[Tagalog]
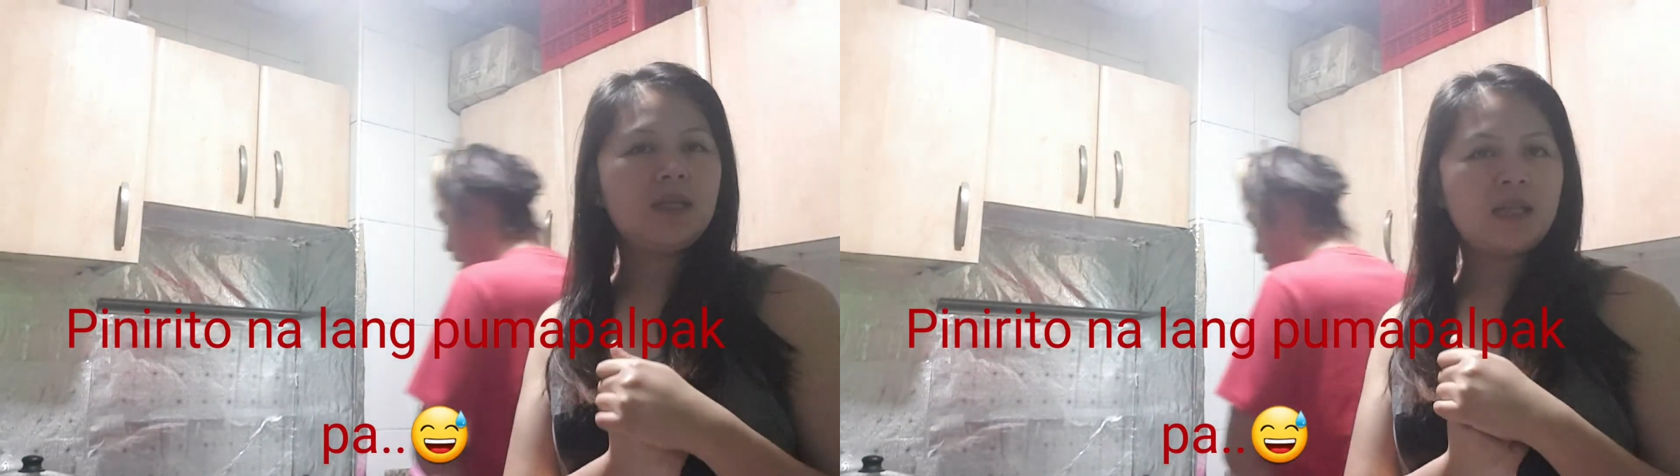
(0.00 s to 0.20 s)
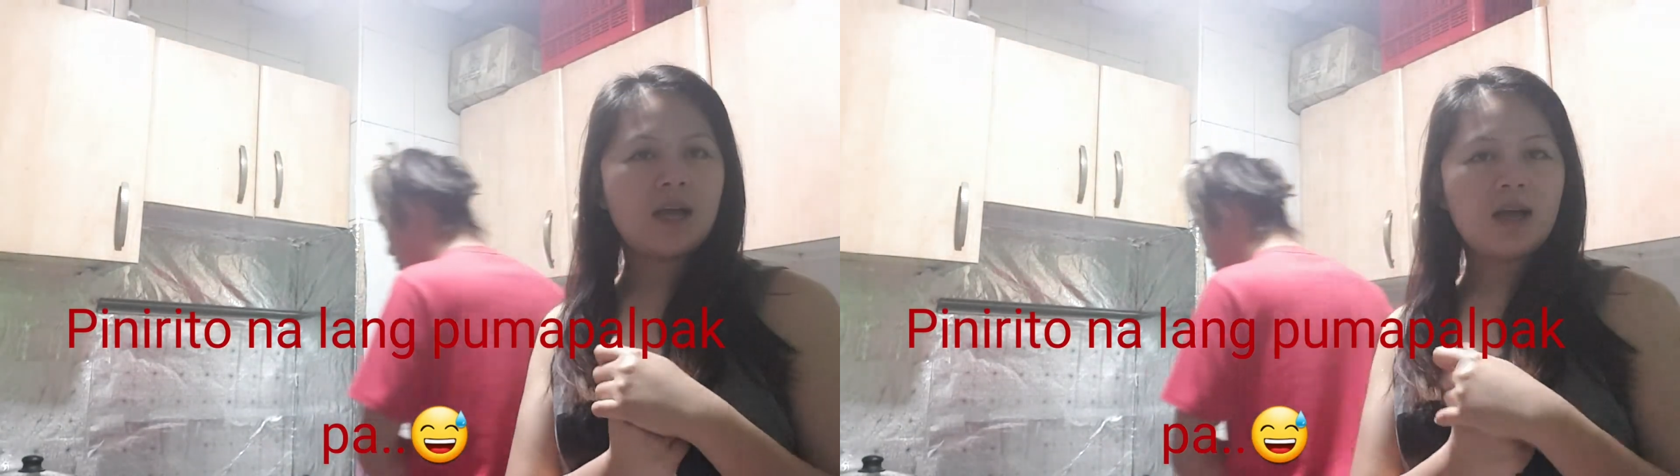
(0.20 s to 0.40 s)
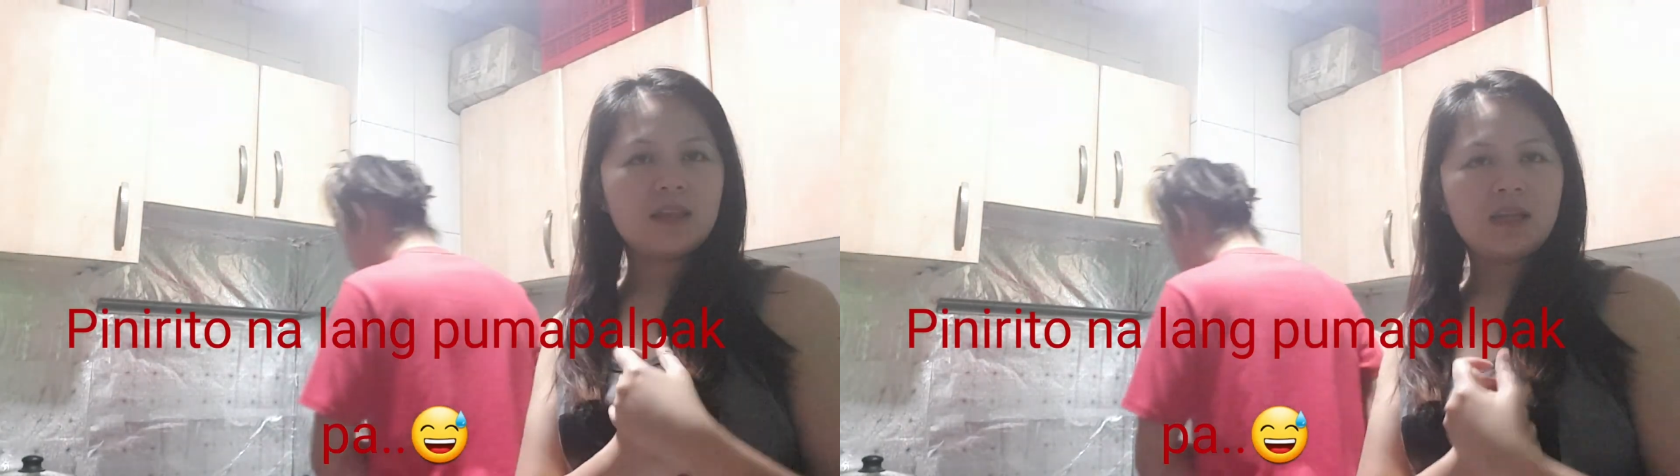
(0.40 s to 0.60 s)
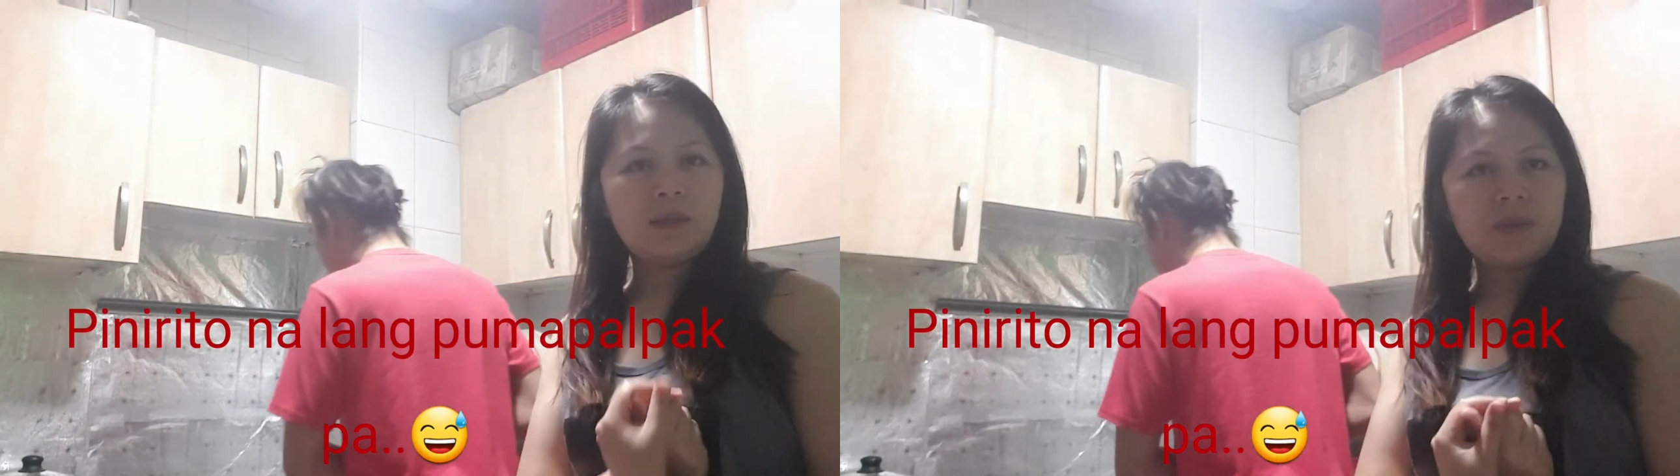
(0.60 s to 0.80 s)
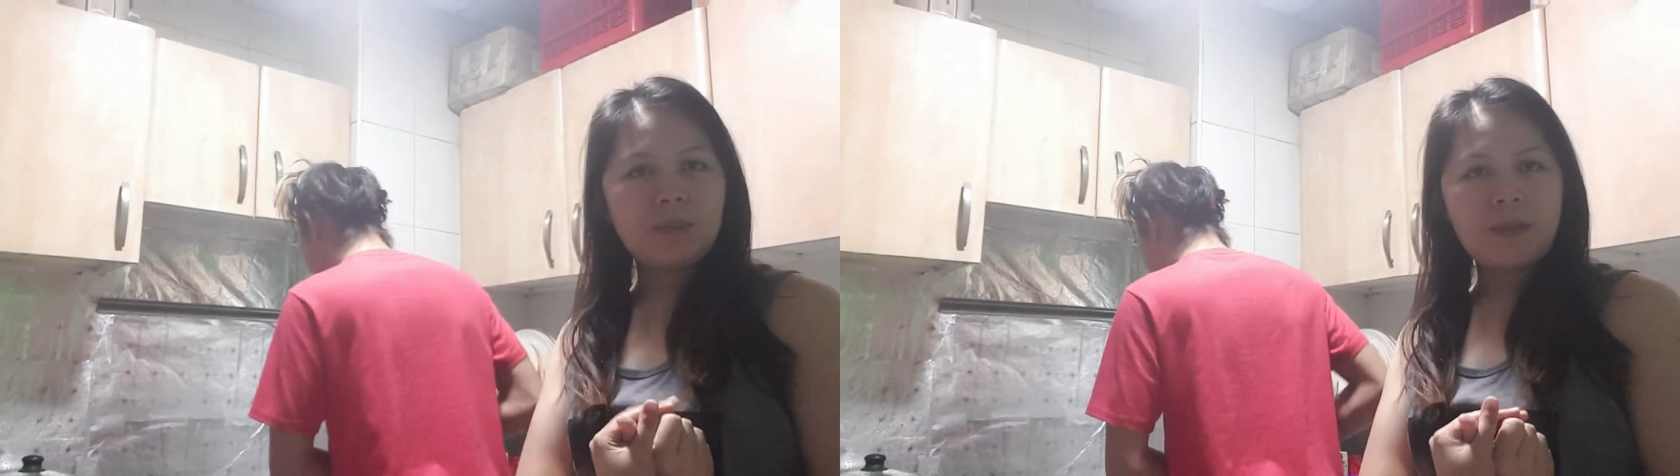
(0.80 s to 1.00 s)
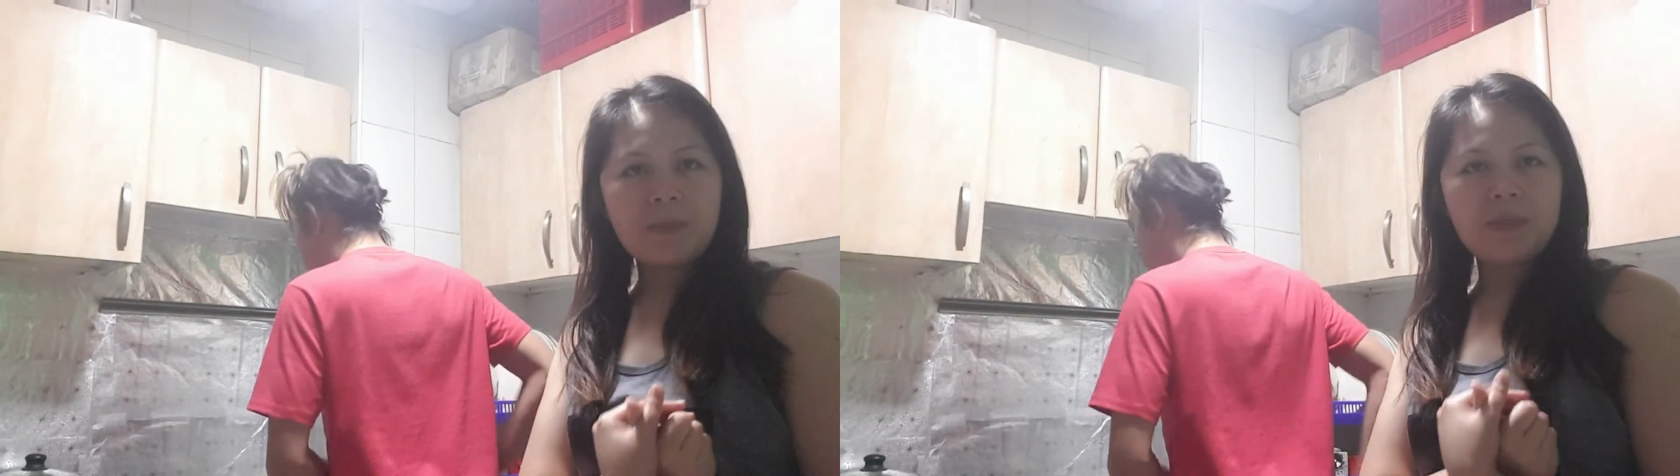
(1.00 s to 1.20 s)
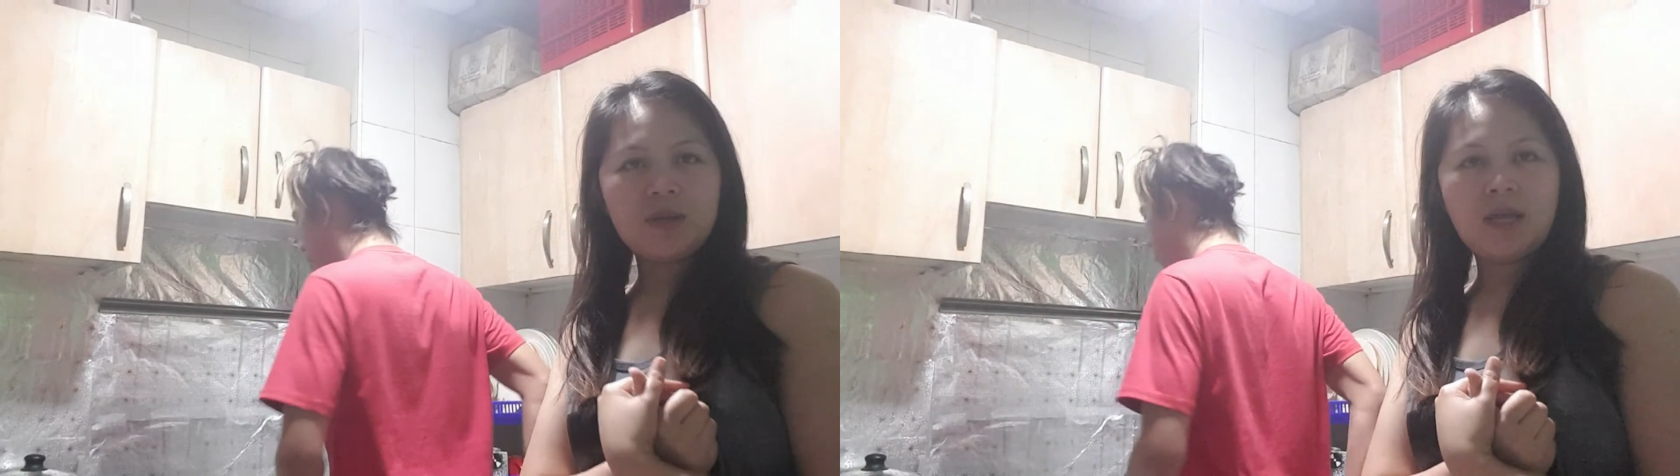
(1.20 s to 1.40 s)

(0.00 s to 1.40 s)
hindi nakakatikim ng baboy.